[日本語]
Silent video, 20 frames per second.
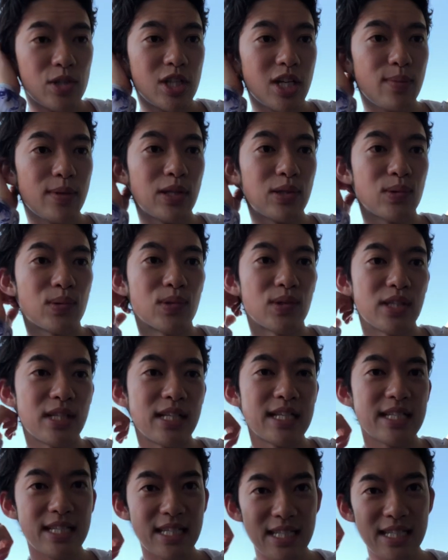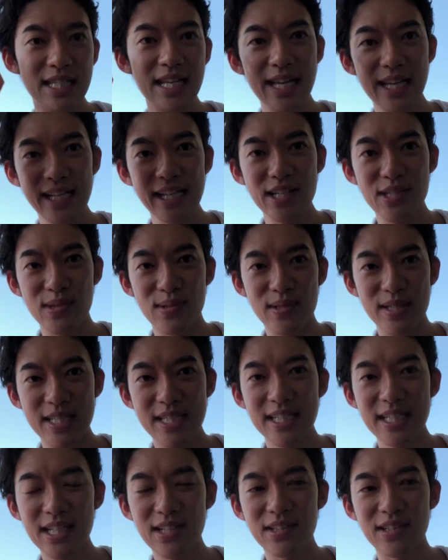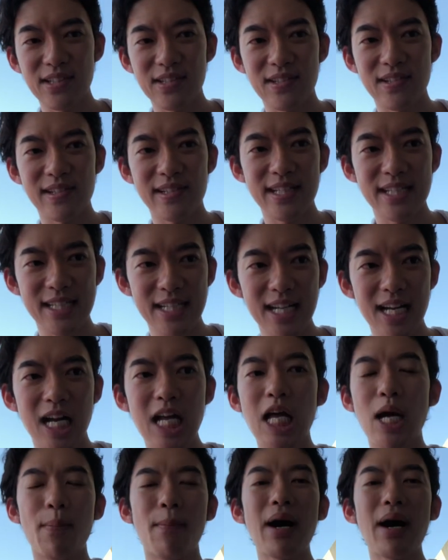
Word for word: を調べたところですね、実際にその自信があるって言ってる人たちが